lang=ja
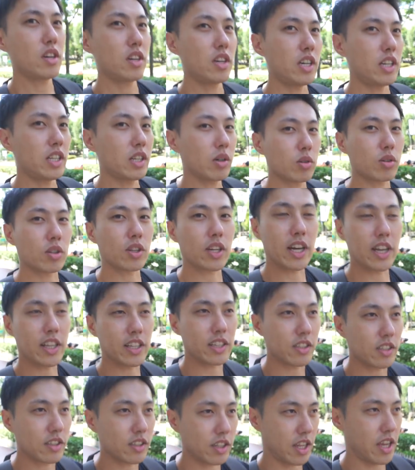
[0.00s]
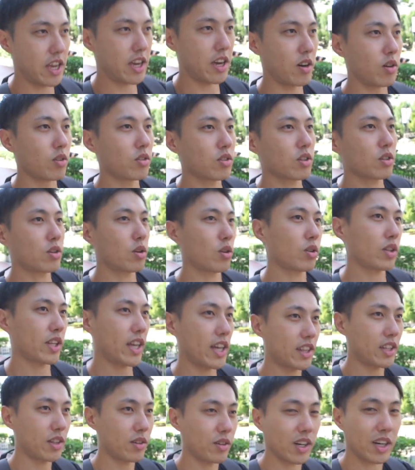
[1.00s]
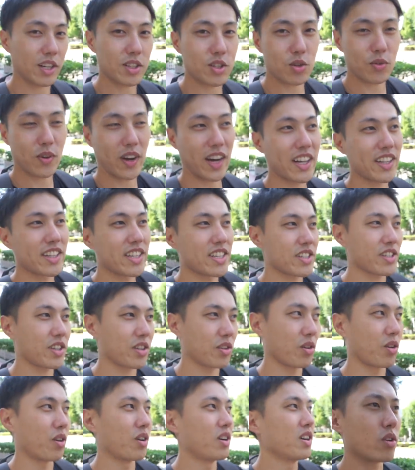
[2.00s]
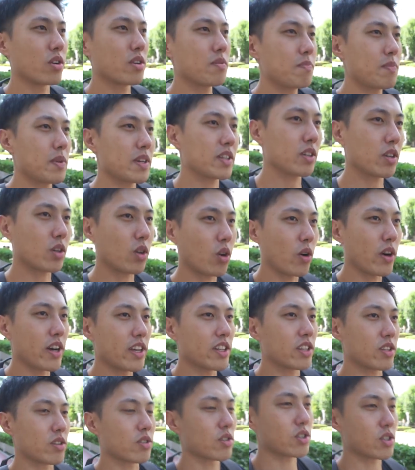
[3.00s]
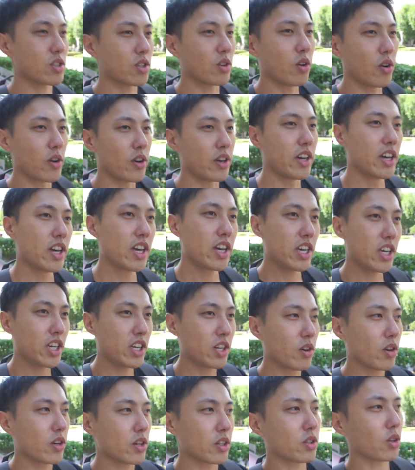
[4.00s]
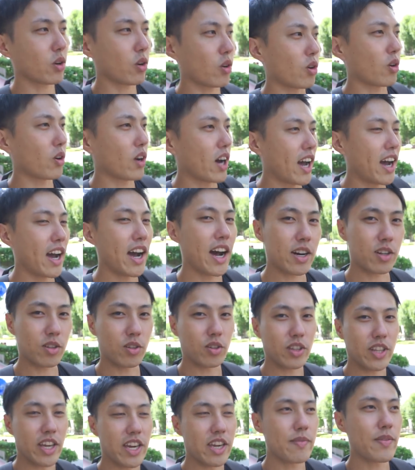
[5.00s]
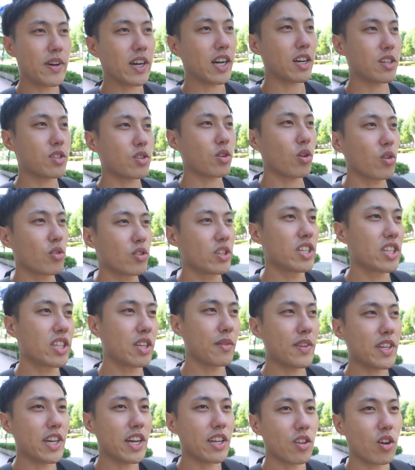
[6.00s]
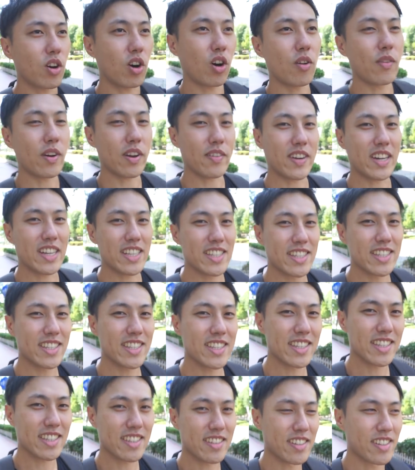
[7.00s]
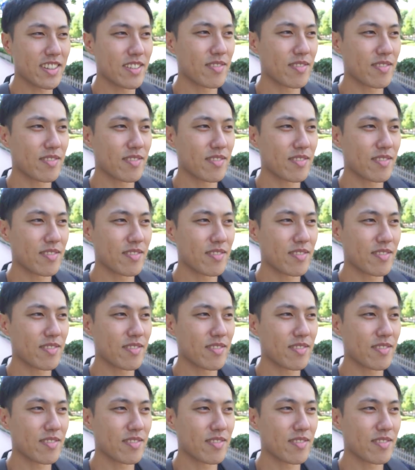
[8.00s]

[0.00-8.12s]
行ったことないくて本当にここでやってるのかちょっと分かんないですけどオリンピック公園というすごい広いところがあるので今からそこに行ってみたいと思います